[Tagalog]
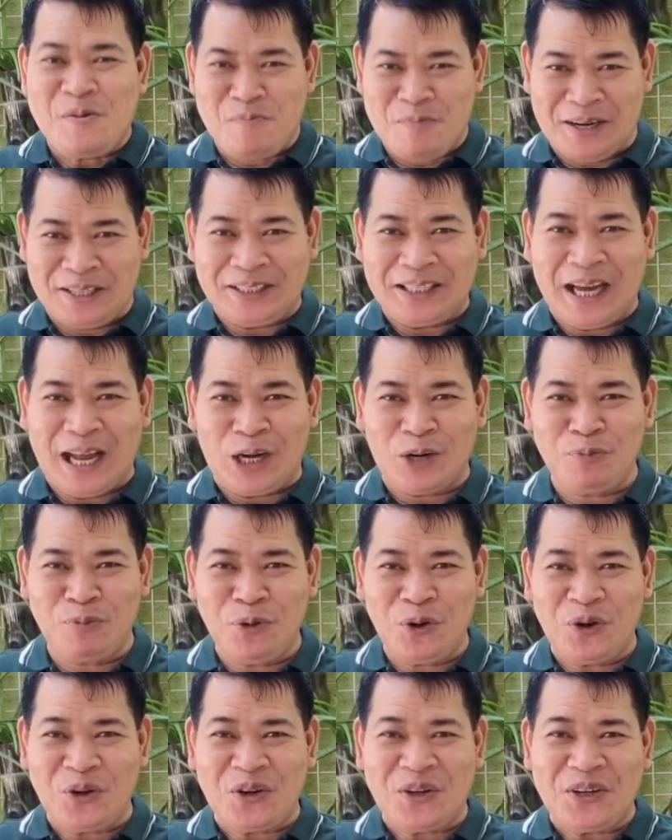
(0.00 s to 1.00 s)
Magandang araw
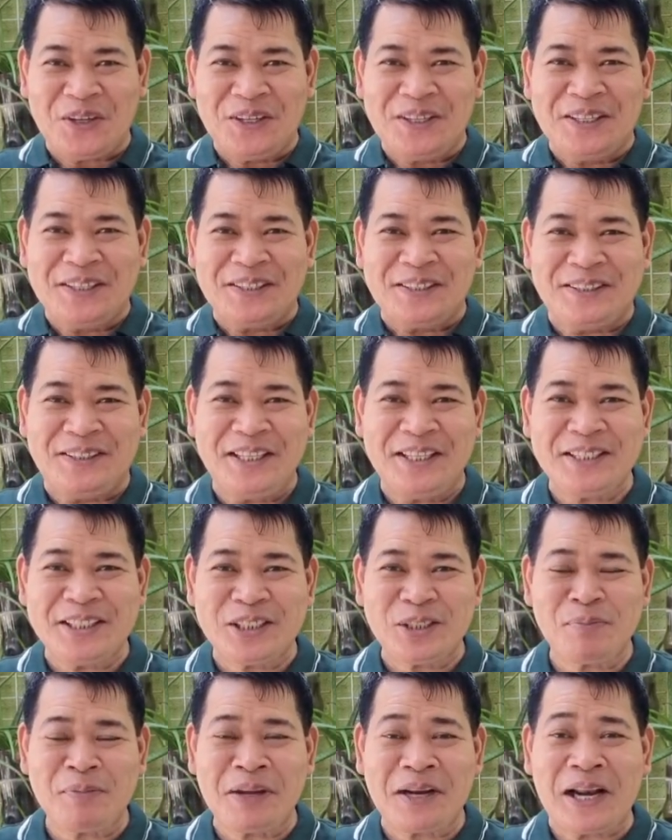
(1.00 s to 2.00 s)
po. This
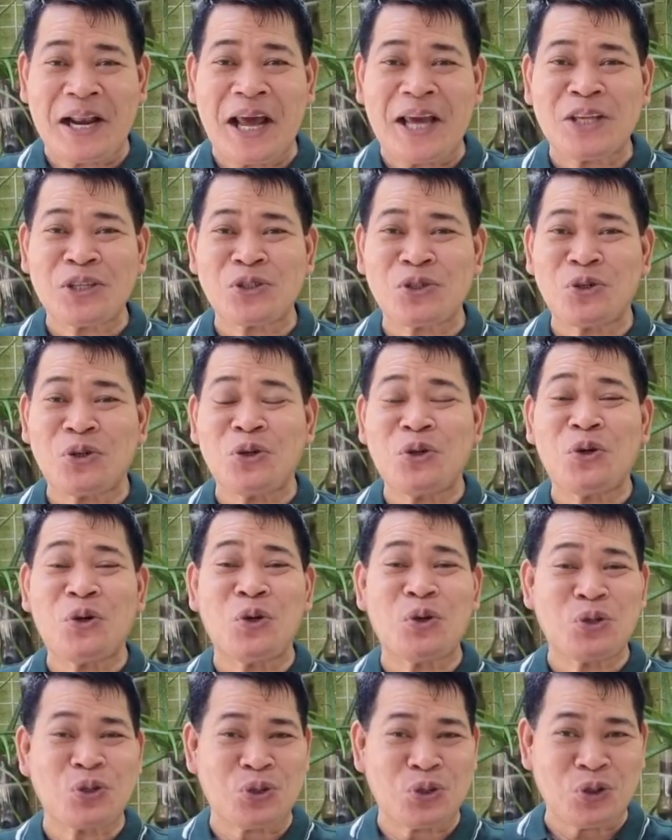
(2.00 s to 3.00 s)
is Merlison,
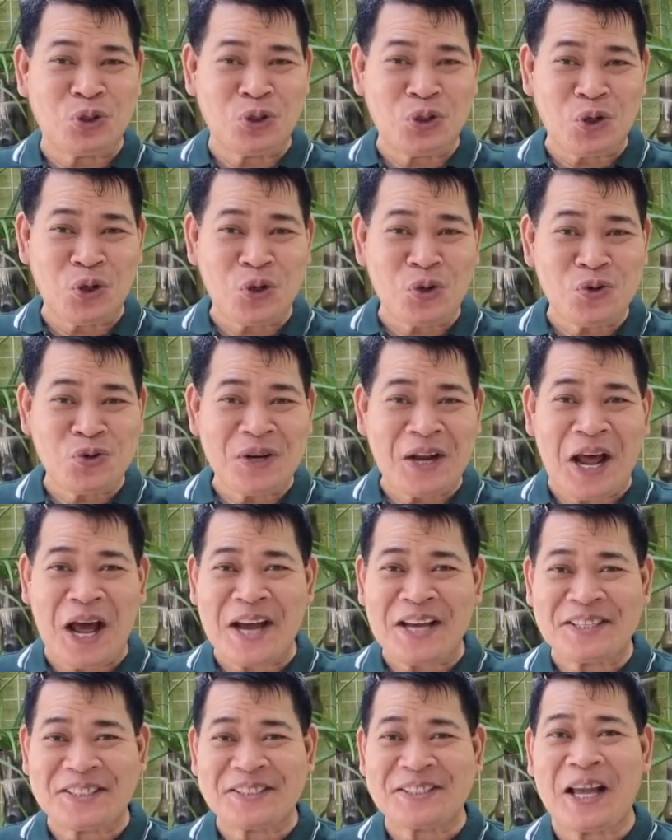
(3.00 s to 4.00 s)
also known
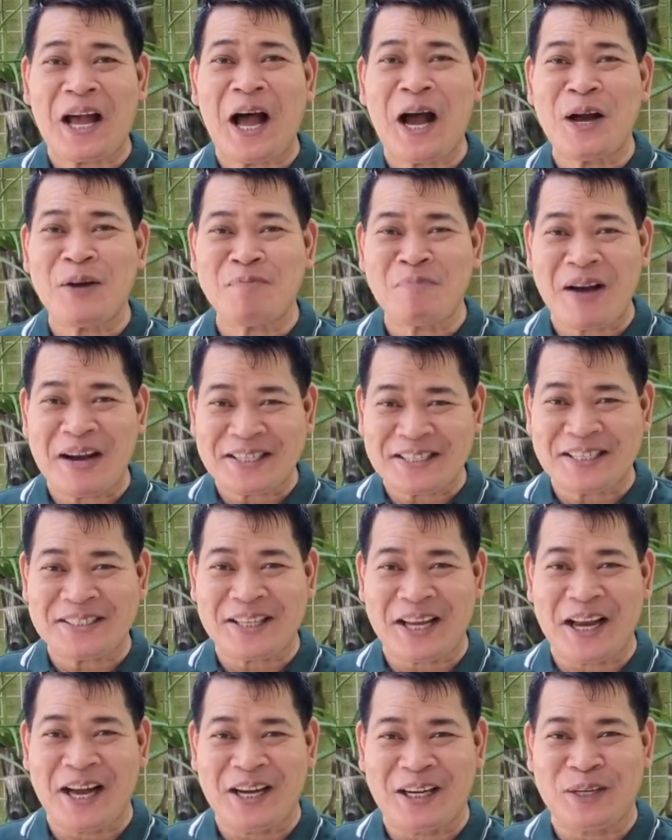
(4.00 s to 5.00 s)
as ang
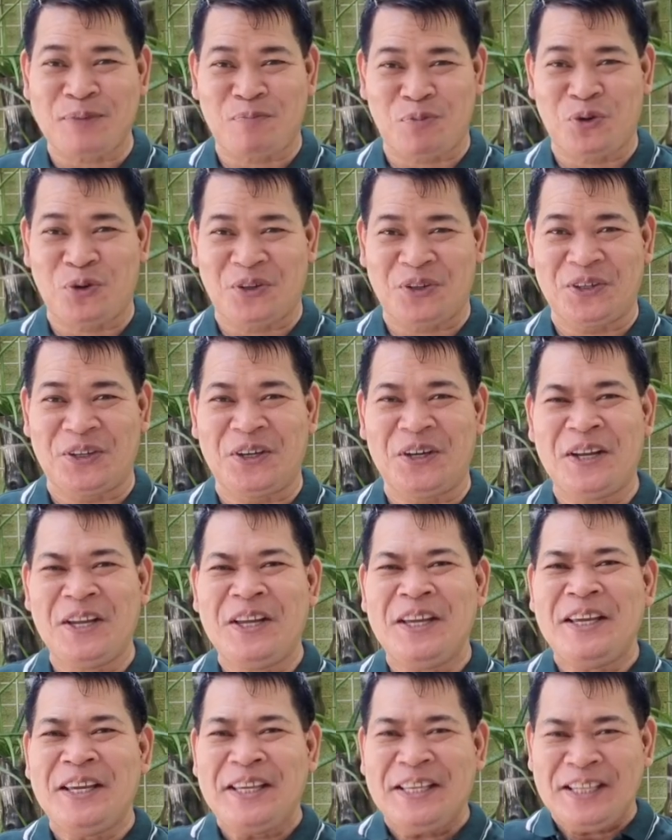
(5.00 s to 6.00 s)
magsasakang reporter.
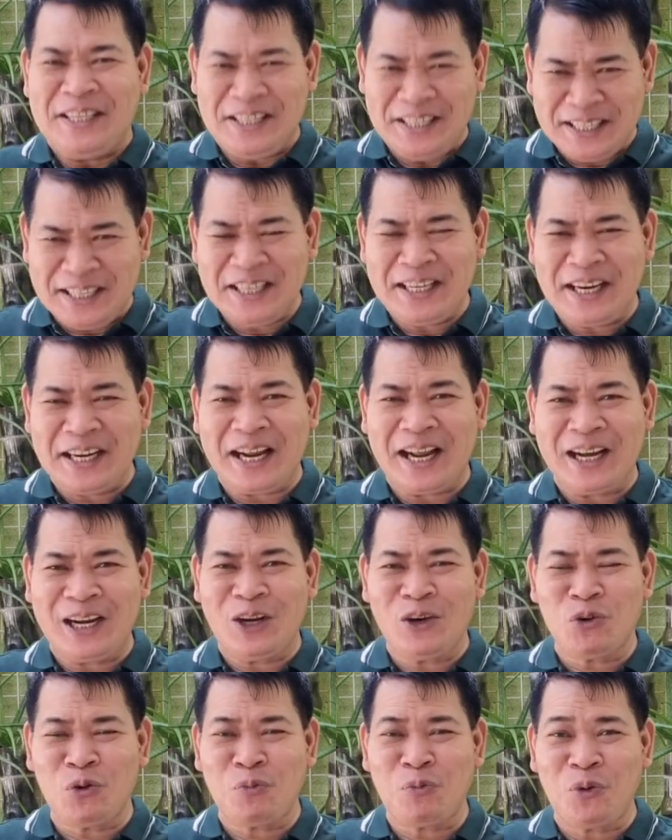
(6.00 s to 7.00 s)

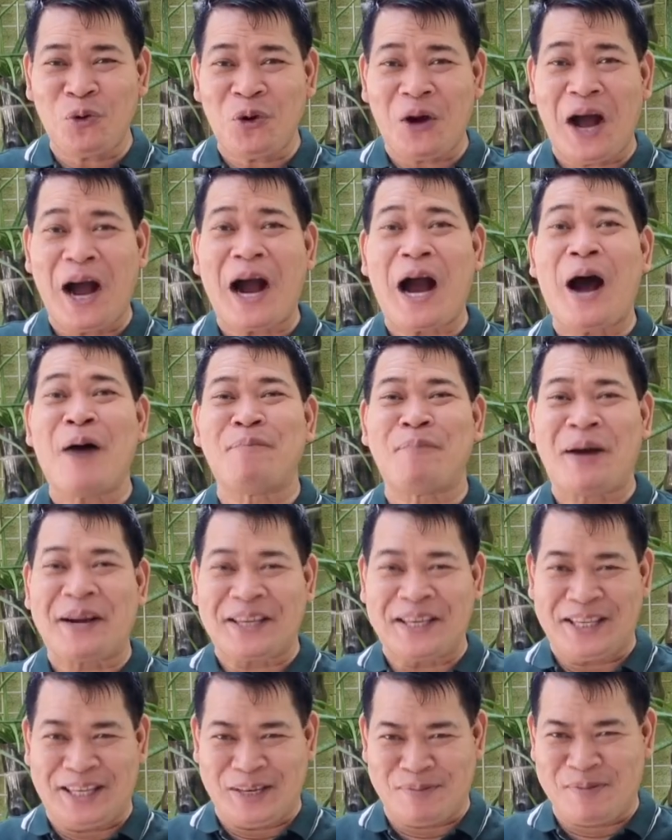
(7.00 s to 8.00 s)
Ikinararangal ko po ang
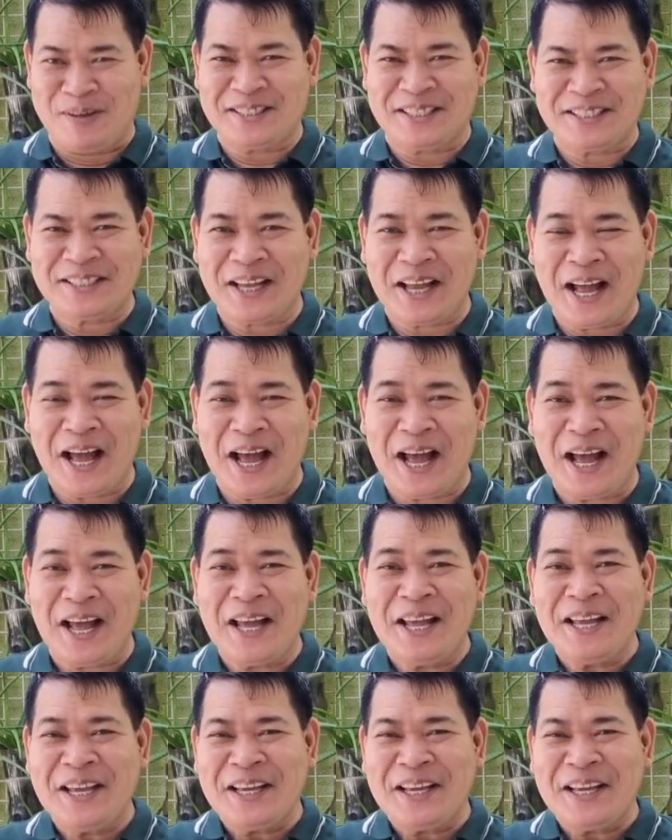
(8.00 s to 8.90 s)
pagiging magsasaka